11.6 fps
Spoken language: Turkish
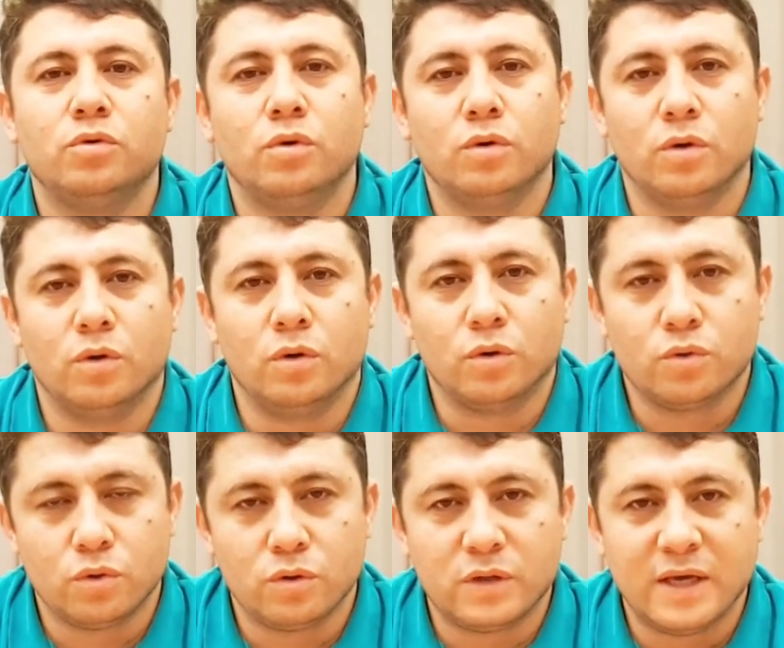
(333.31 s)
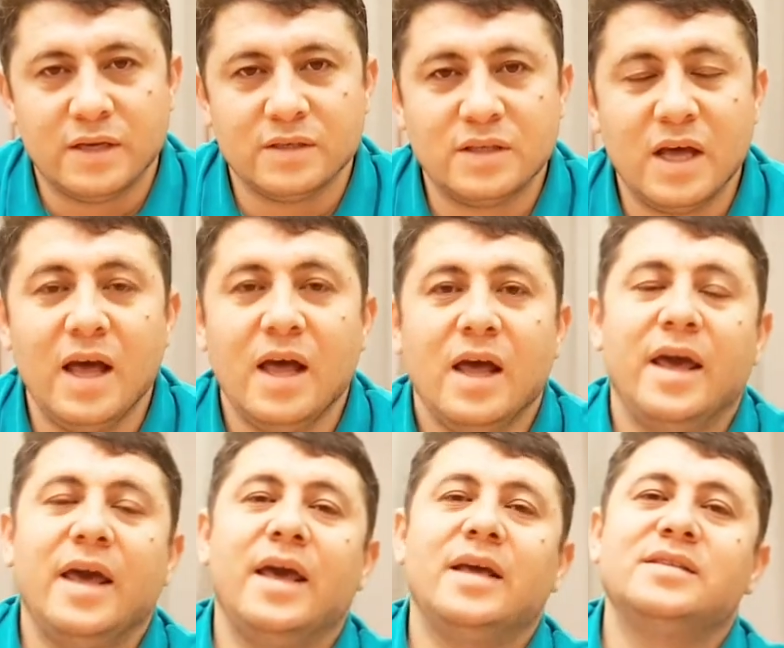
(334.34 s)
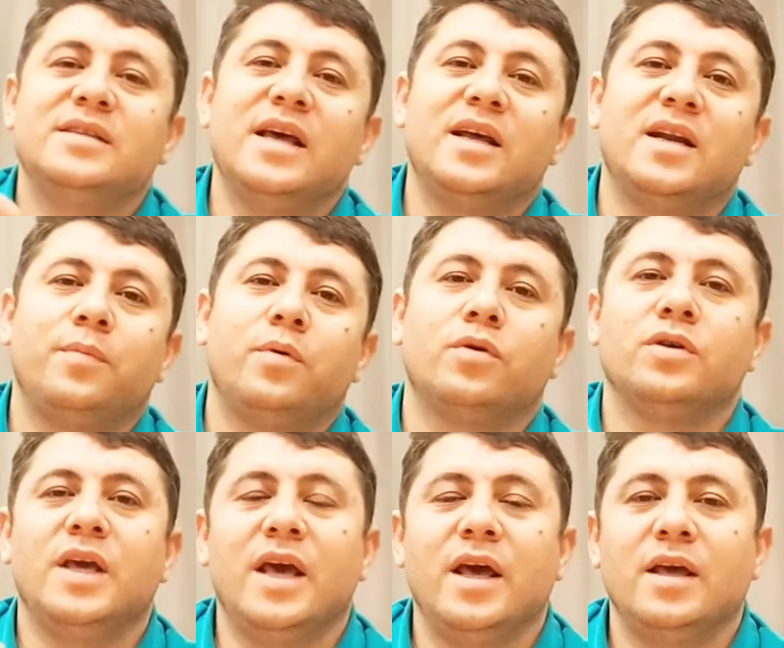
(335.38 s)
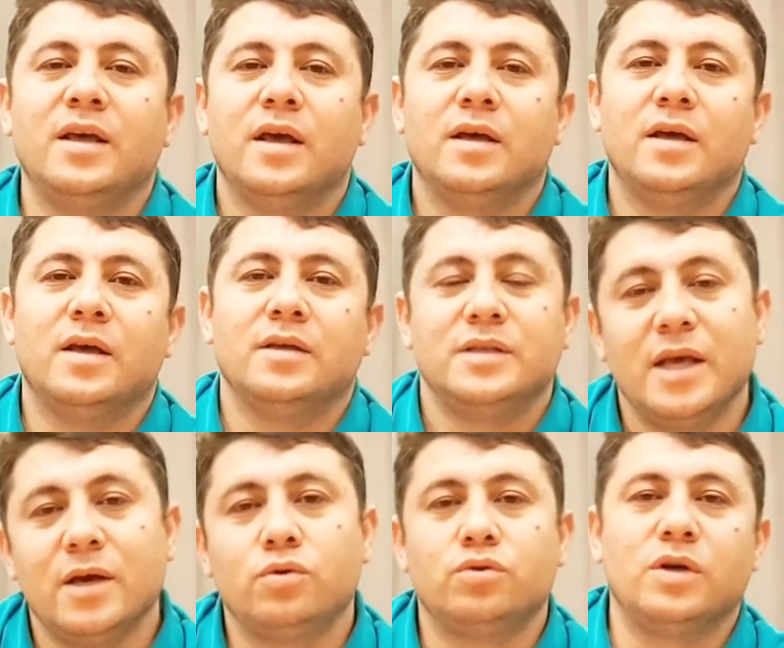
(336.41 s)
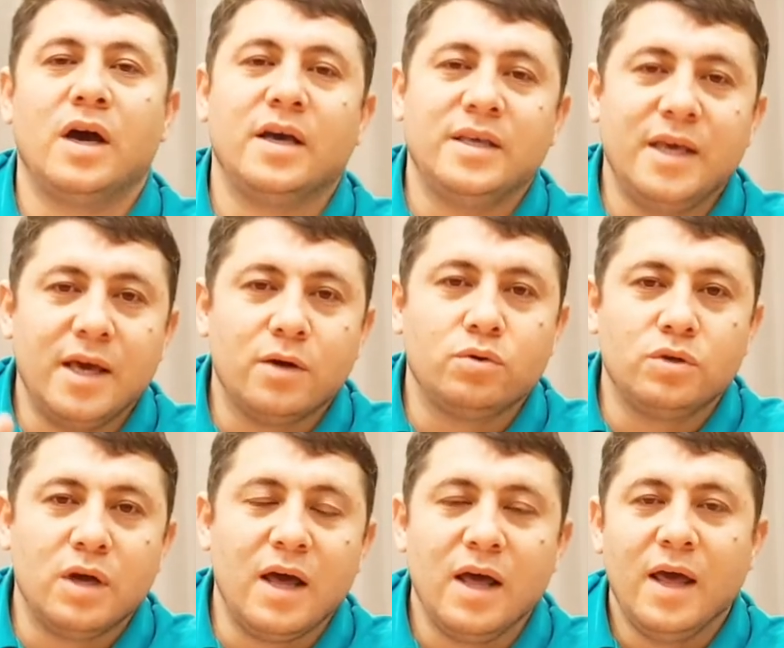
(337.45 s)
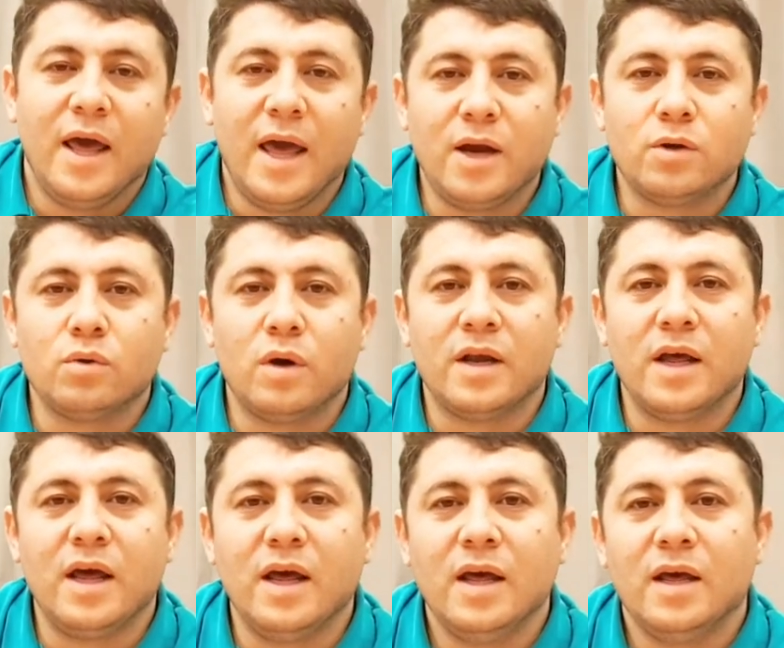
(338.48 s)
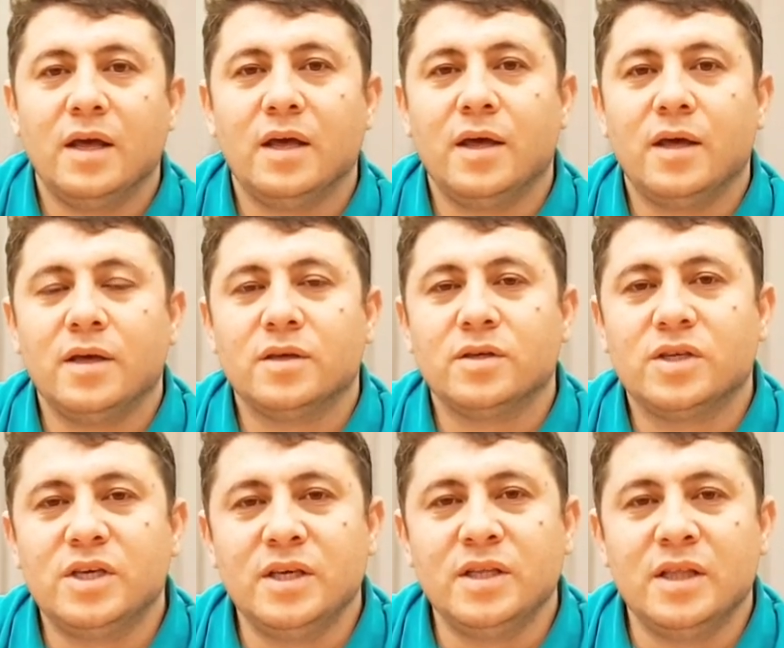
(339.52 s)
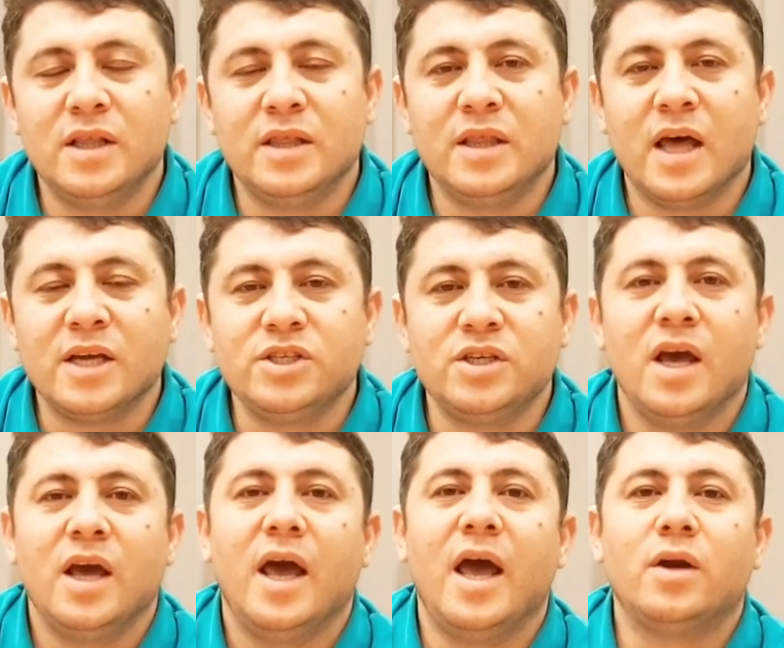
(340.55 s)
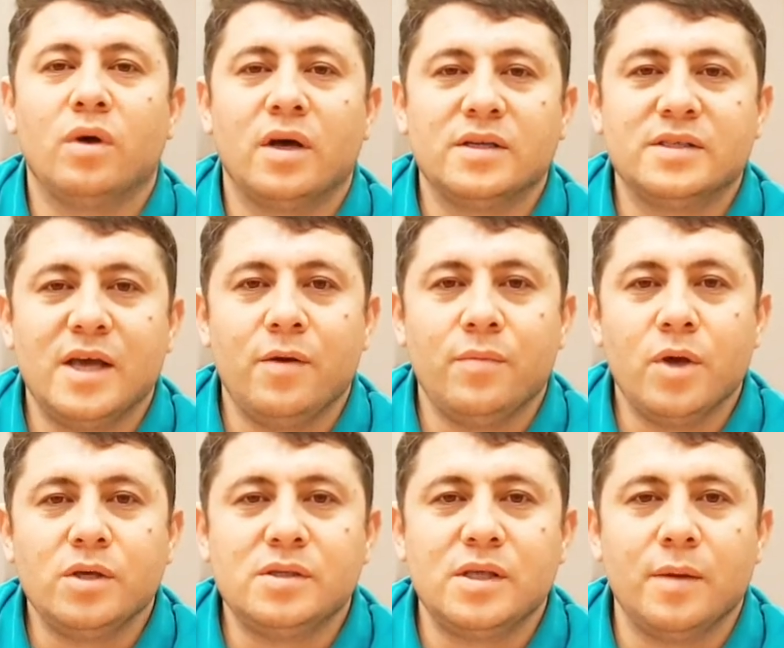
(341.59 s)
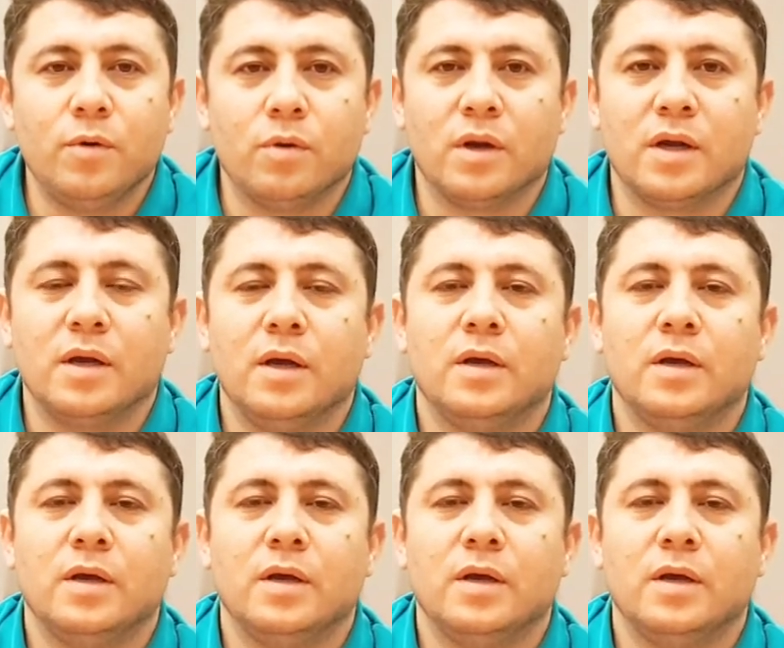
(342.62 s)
bu e, kurultayınızda e, Z raporu Y e, Z kuşağı Y kuşağı Erdoğan'a e, kindaş Erdoğan'ı sevmiyor istemiyorlar.